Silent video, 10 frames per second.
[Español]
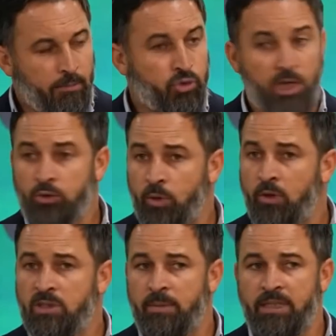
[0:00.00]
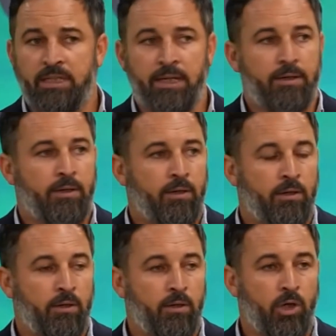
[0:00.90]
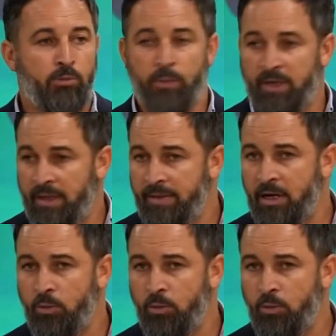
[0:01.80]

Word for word: ha actuado de esa manera, como verdadera